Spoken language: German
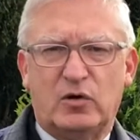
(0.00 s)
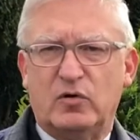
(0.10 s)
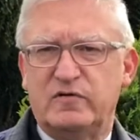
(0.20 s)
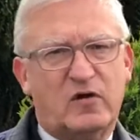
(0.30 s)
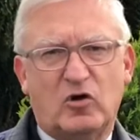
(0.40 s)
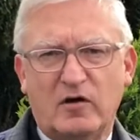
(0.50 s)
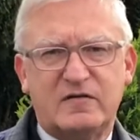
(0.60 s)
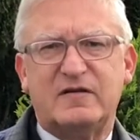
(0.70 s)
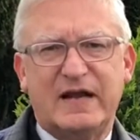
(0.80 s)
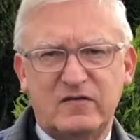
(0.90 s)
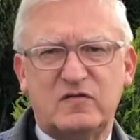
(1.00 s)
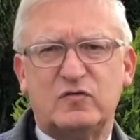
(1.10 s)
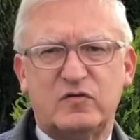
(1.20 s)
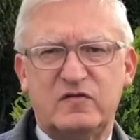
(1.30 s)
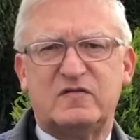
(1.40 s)
Unser Gott lässt
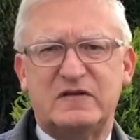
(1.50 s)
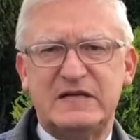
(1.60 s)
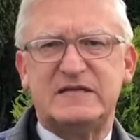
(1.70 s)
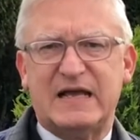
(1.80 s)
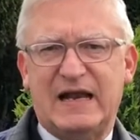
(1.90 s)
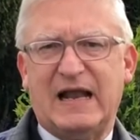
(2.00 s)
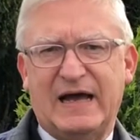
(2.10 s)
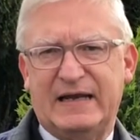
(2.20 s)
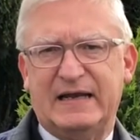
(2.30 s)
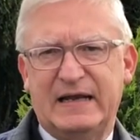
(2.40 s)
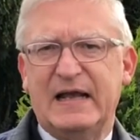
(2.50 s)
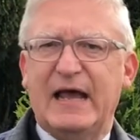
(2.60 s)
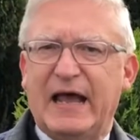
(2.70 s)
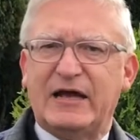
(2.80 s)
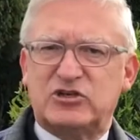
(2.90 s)
uns nicht allein.
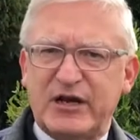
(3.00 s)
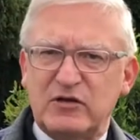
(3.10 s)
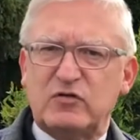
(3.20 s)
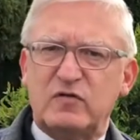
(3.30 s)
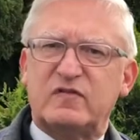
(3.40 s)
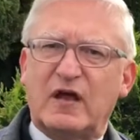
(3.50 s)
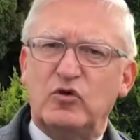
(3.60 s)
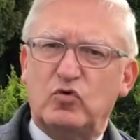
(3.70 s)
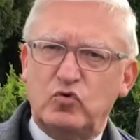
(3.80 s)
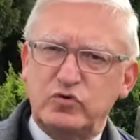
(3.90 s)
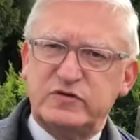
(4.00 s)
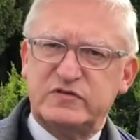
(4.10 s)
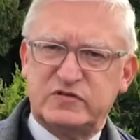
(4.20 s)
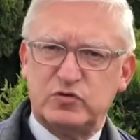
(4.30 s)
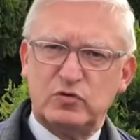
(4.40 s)
Er schenkt uns eine gute
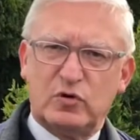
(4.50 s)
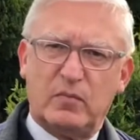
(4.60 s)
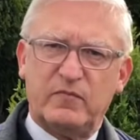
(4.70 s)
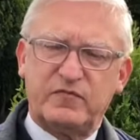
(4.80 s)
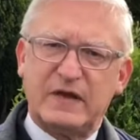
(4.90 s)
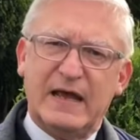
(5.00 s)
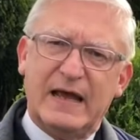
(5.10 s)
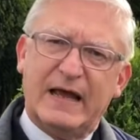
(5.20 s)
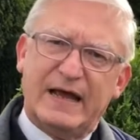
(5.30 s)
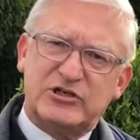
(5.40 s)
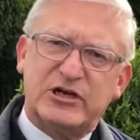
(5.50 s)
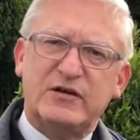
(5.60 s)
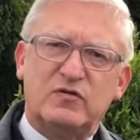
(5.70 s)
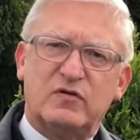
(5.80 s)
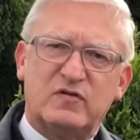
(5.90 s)
Zukunft, er
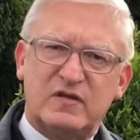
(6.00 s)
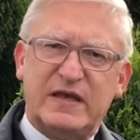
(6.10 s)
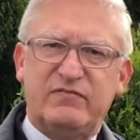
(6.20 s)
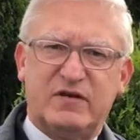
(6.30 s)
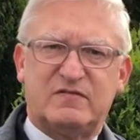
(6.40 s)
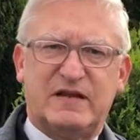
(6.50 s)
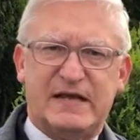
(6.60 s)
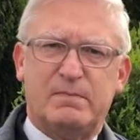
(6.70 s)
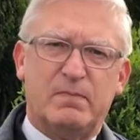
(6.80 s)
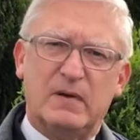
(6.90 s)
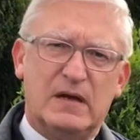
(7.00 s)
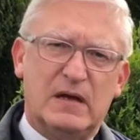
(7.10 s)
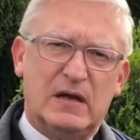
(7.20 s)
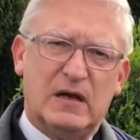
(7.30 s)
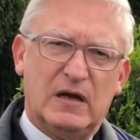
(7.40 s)
schenkt uns ewiges Leben.
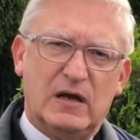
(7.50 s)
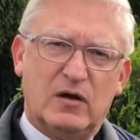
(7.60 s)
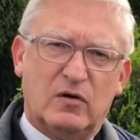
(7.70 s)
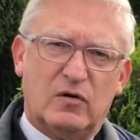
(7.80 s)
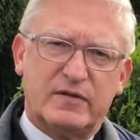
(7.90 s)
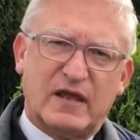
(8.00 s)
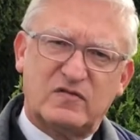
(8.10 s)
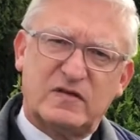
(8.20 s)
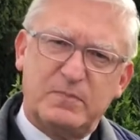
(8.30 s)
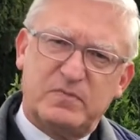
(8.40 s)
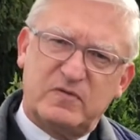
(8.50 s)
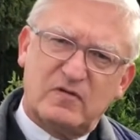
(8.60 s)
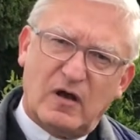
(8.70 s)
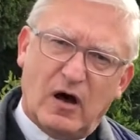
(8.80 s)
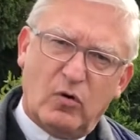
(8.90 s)
Das
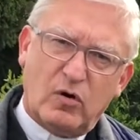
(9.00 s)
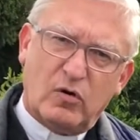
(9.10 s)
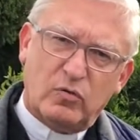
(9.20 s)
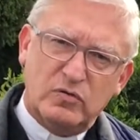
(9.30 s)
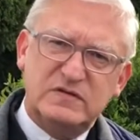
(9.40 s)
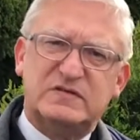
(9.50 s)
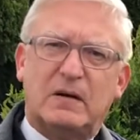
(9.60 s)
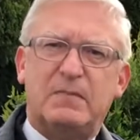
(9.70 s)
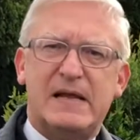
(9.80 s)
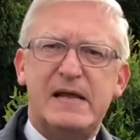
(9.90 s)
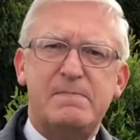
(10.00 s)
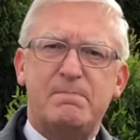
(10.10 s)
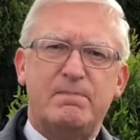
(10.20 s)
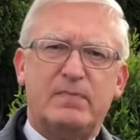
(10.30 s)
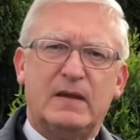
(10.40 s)
gibt auch unserem
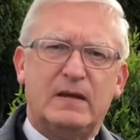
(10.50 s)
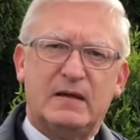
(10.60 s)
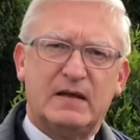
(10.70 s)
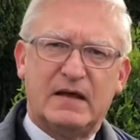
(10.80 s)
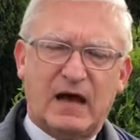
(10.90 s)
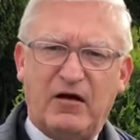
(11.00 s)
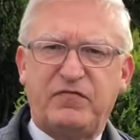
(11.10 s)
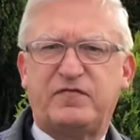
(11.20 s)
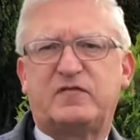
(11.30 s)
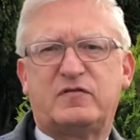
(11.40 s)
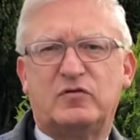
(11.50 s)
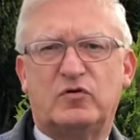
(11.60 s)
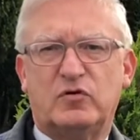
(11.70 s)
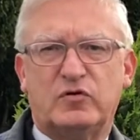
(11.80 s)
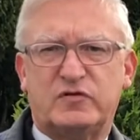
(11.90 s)
Leben Kraft
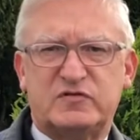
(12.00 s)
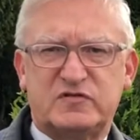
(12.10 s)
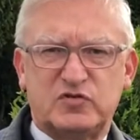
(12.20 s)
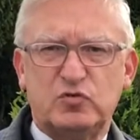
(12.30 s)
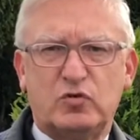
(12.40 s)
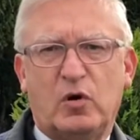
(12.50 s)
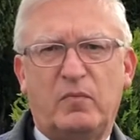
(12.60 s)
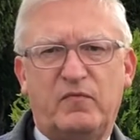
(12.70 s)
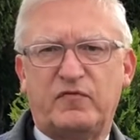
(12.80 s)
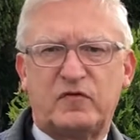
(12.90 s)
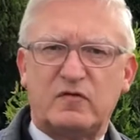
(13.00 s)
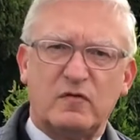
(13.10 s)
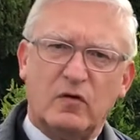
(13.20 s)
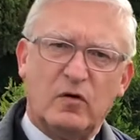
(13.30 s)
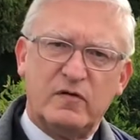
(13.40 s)
und Zukunft
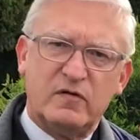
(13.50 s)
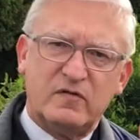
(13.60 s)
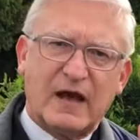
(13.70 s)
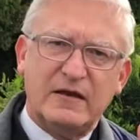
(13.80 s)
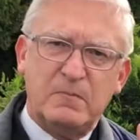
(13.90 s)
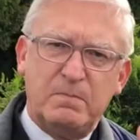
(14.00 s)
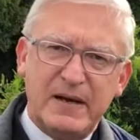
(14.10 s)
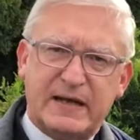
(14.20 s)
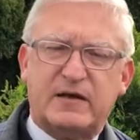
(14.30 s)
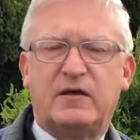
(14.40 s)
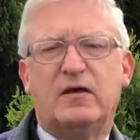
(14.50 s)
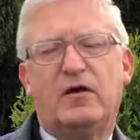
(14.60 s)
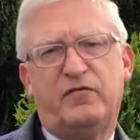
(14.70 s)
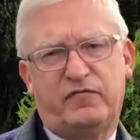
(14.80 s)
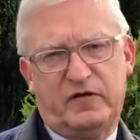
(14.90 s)
und einen Blick
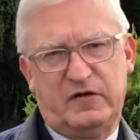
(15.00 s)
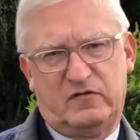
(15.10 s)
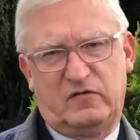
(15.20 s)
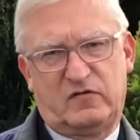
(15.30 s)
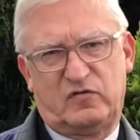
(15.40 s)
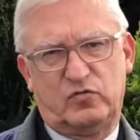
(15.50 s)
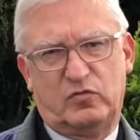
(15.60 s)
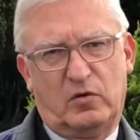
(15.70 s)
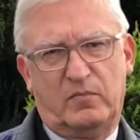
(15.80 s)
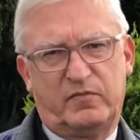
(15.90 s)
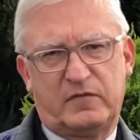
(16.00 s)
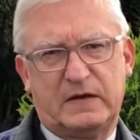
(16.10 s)
für diese Zukunft.